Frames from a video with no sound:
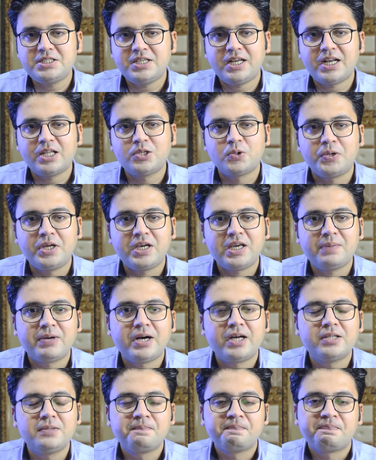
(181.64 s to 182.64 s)
चेहरा धोने के
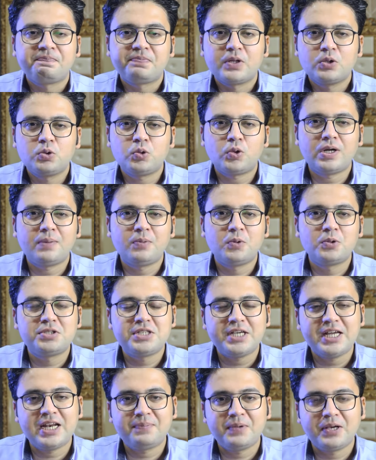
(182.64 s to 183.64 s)
बाद थोड़ा
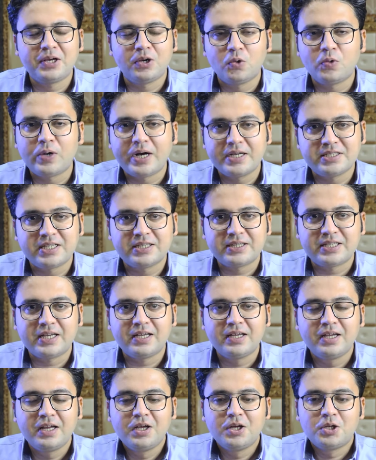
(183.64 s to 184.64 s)
बहुत चेहरे पे ग्लो आ जाता
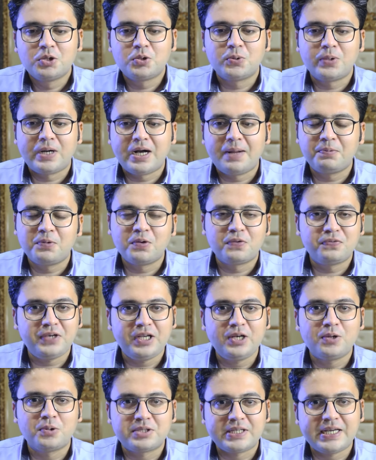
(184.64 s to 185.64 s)
है तो आपको
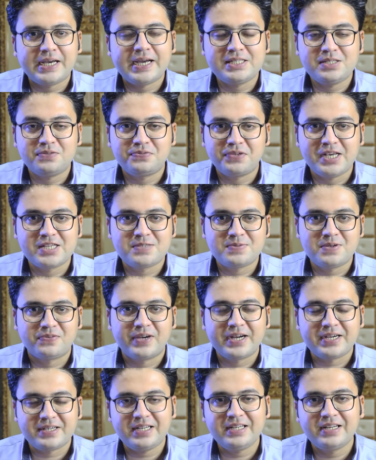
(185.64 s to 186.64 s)
फील होता है कि जी फेस पे
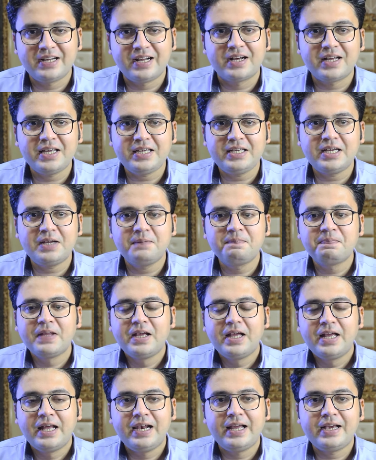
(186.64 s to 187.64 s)
वाइटनिंग आ गई है
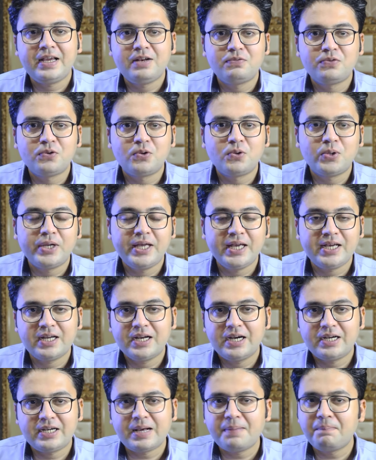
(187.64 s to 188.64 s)
लेकिन वो एक
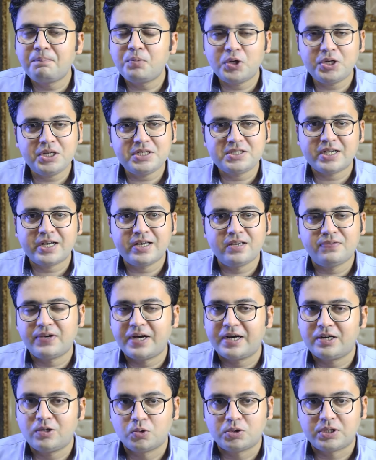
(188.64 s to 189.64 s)
टेम्प्रेरी सा
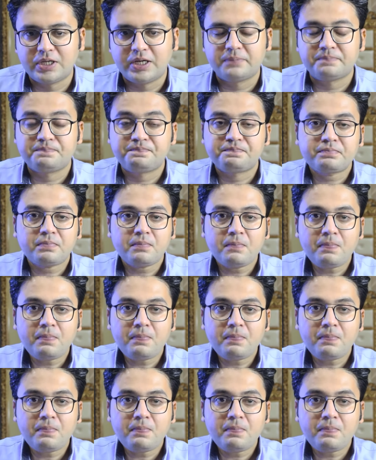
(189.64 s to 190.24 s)
इफ़ेक्ट होता है